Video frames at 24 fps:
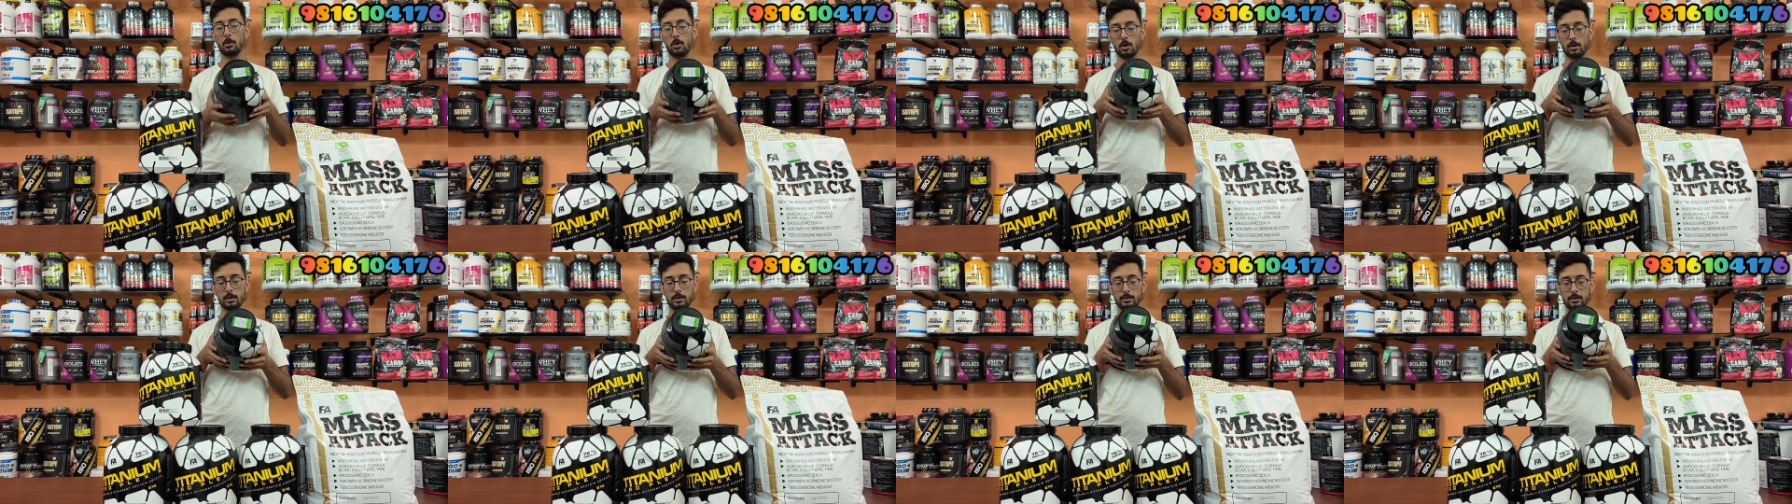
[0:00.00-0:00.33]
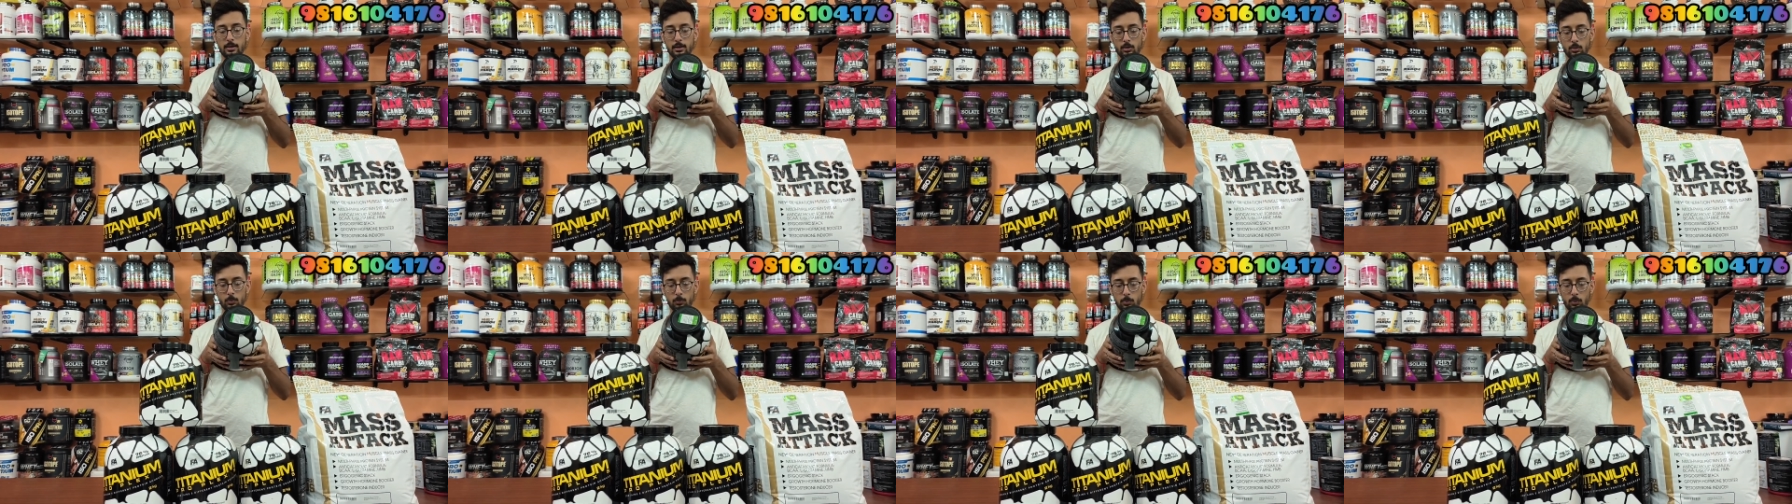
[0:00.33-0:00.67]
और
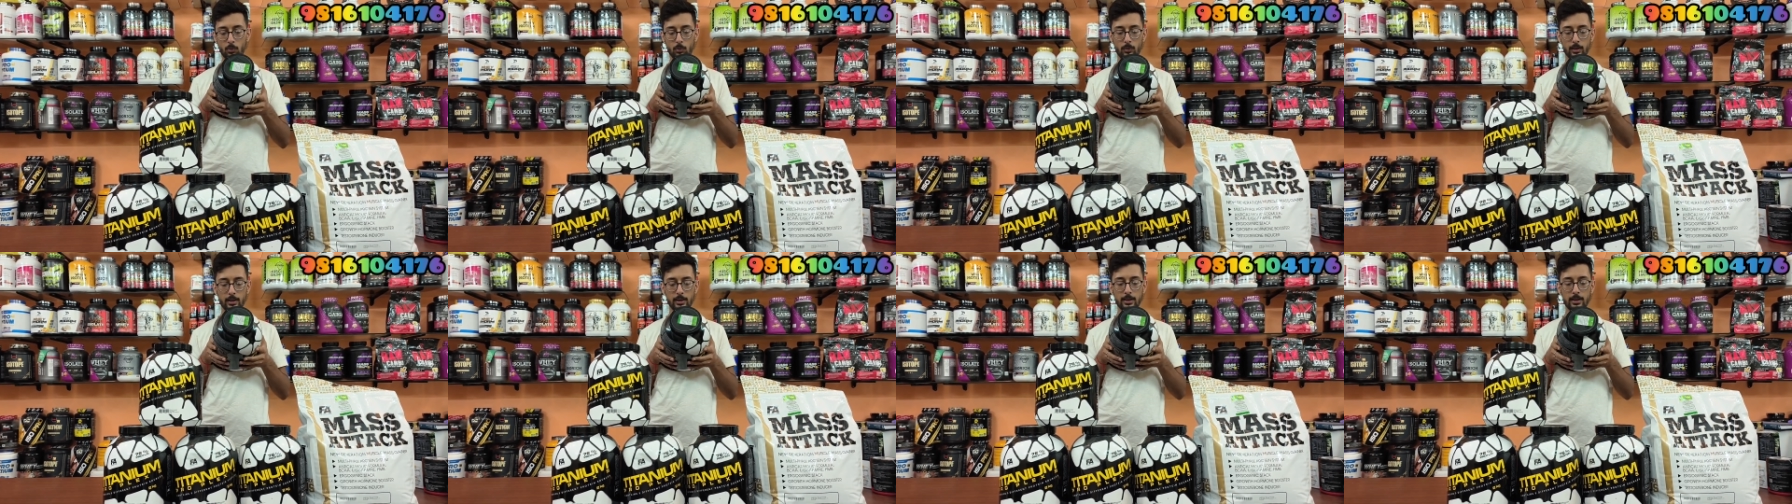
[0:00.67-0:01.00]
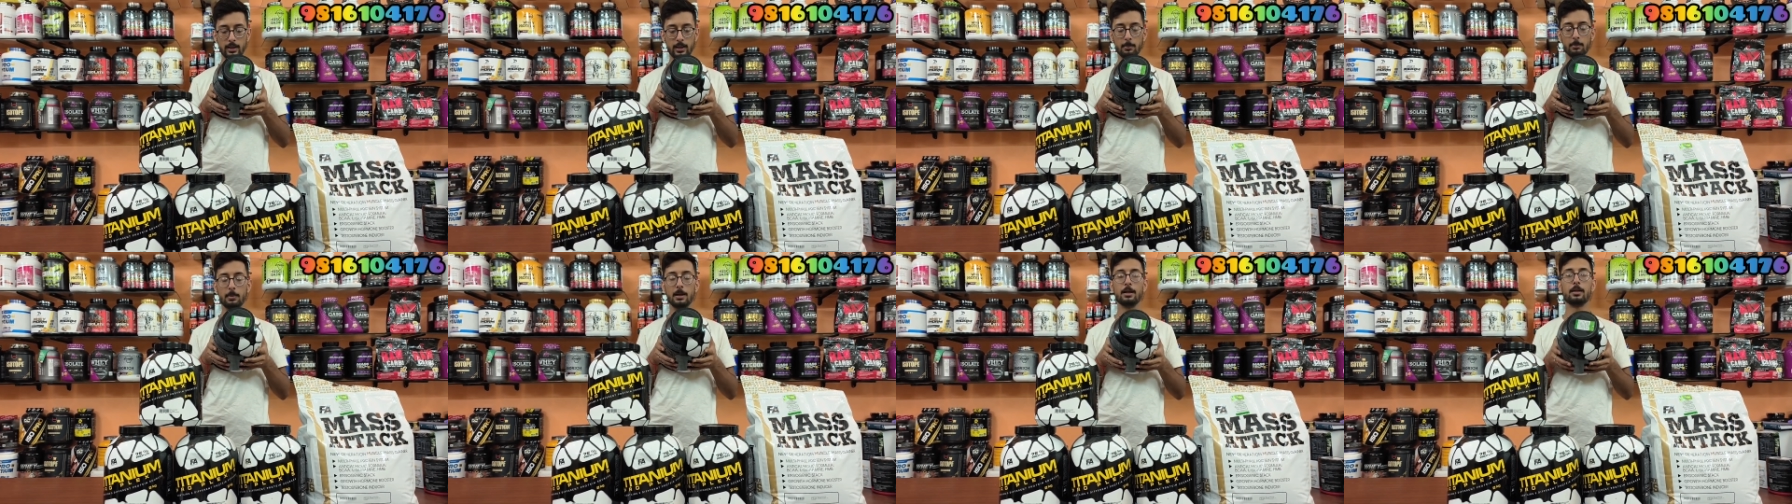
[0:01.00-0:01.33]
इसका जो
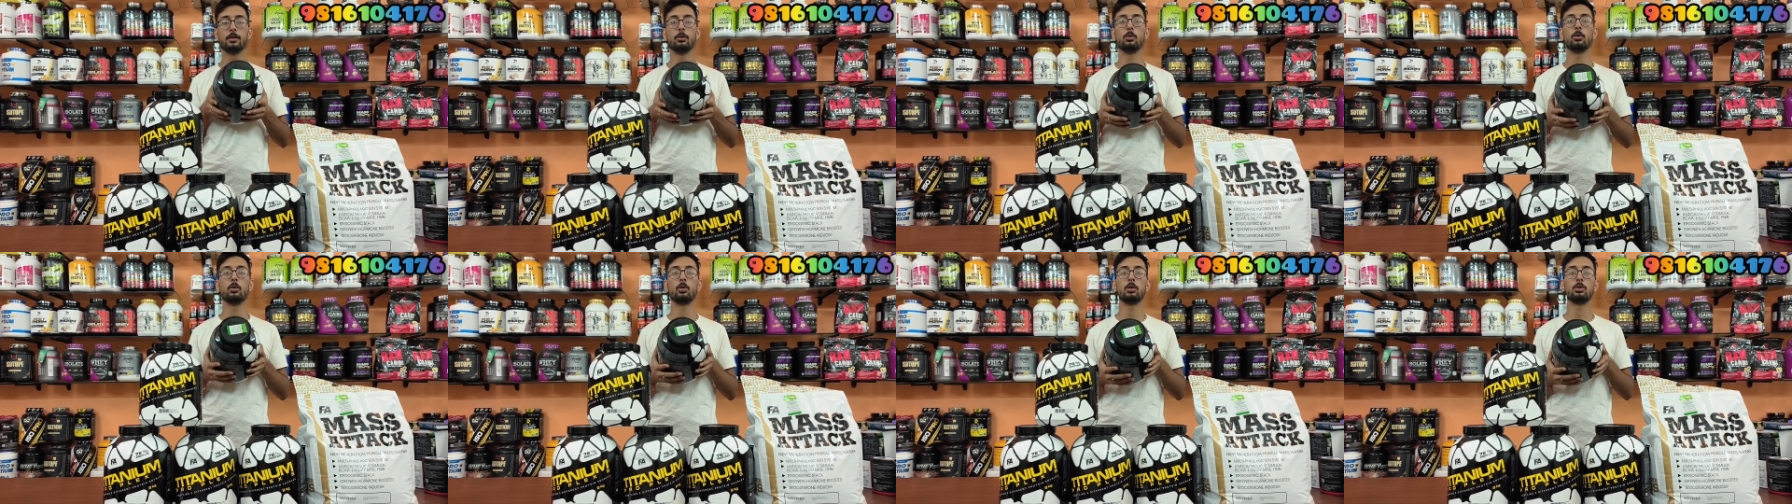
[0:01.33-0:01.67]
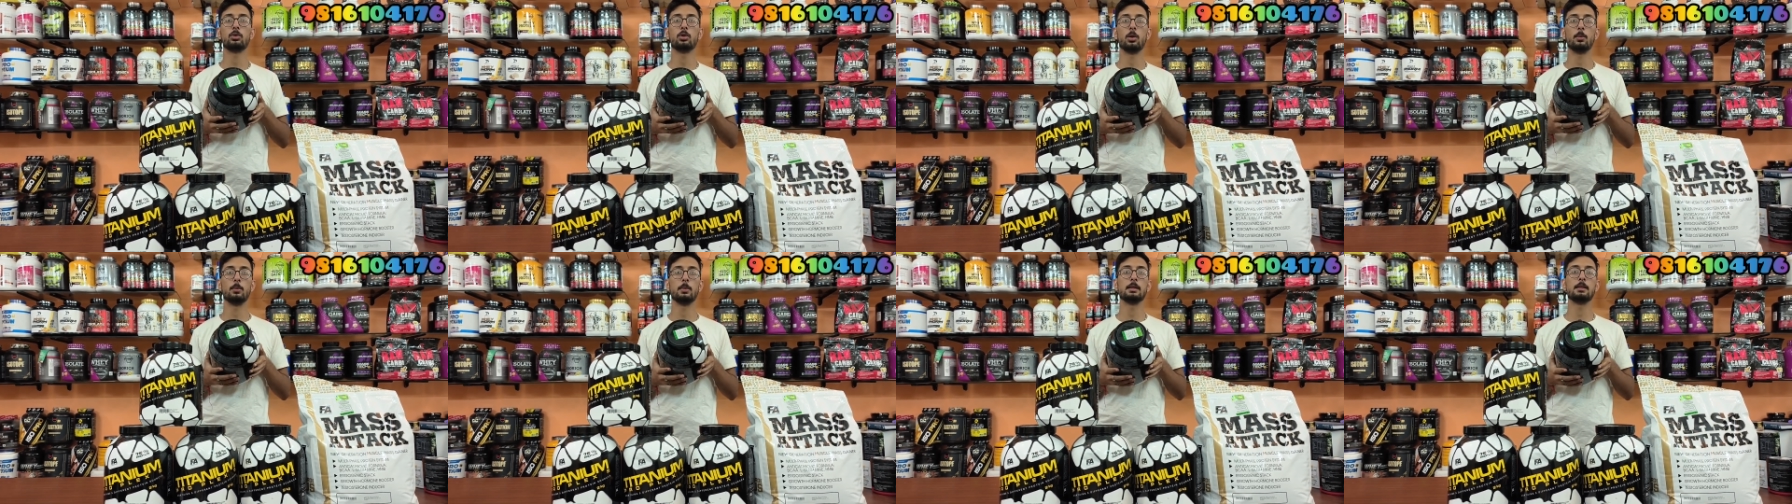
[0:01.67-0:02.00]
प्रोटीन है बाकी उनको
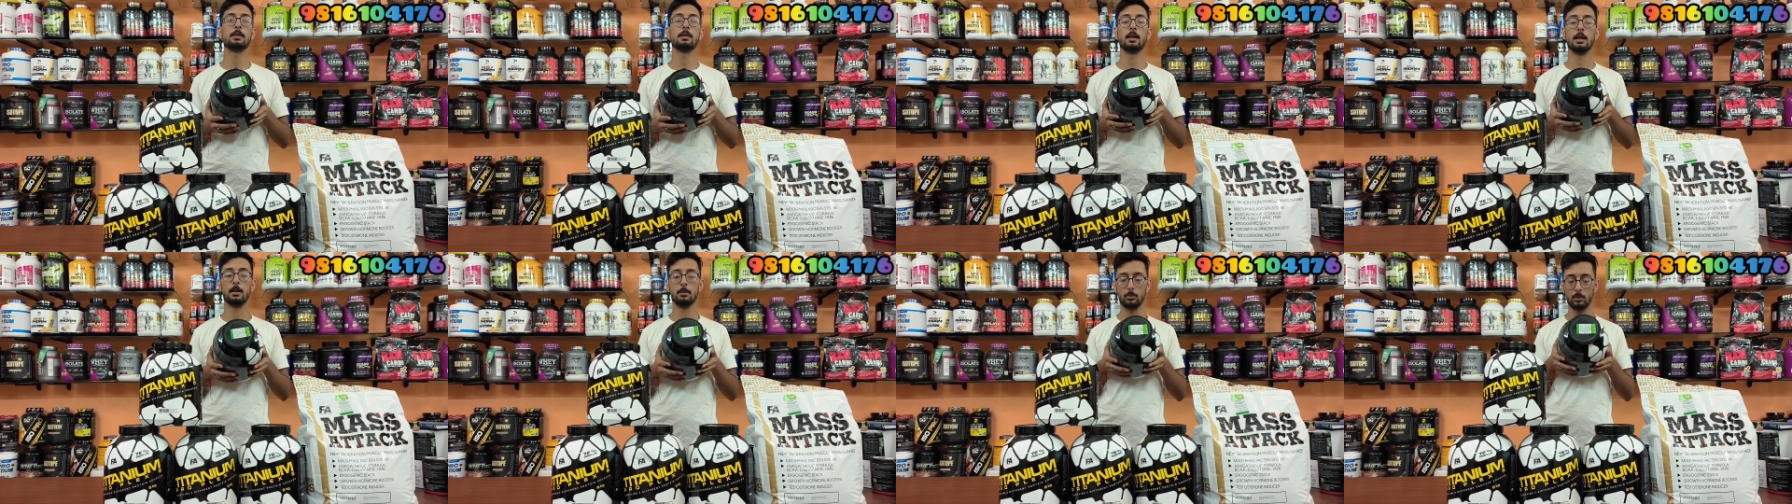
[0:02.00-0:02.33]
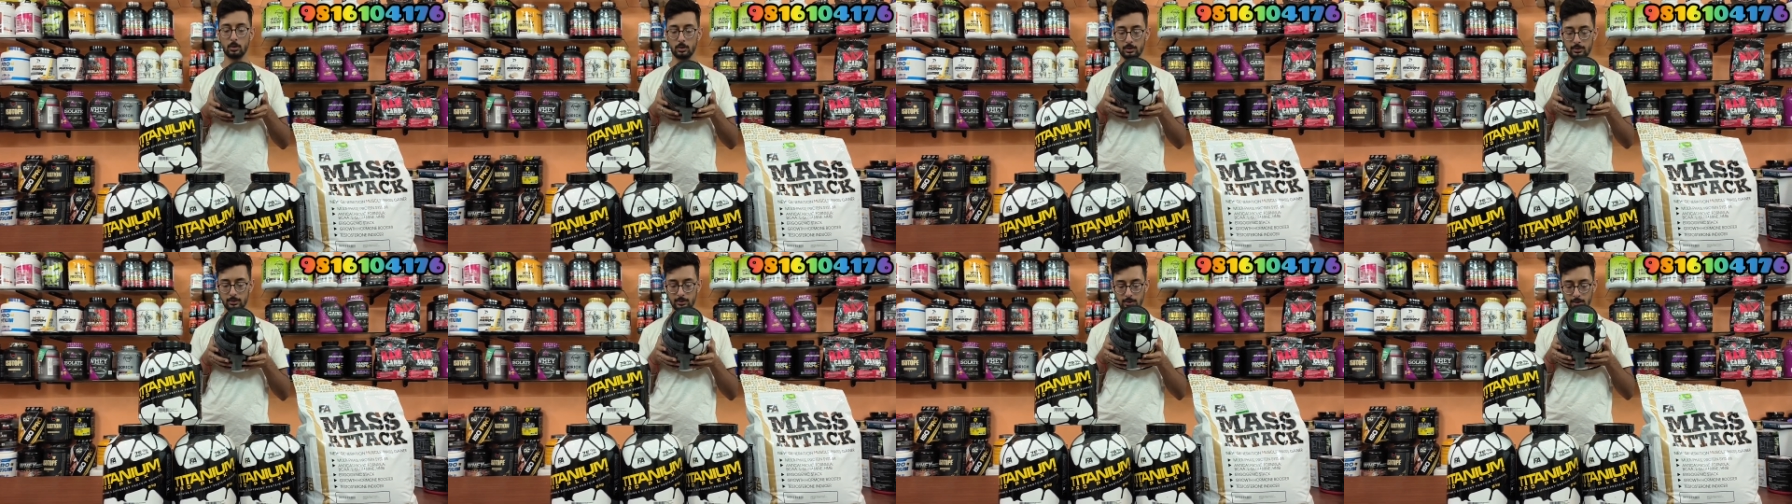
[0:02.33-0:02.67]
24 ग्राम
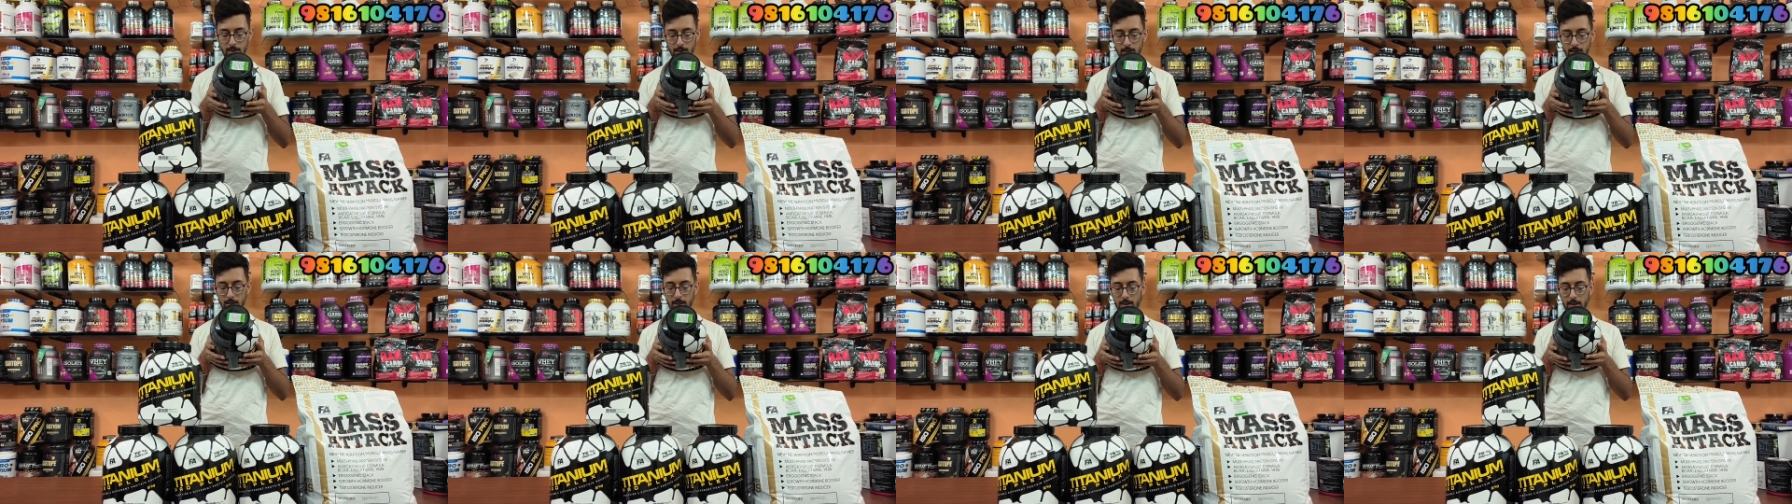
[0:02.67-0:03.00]
और इसका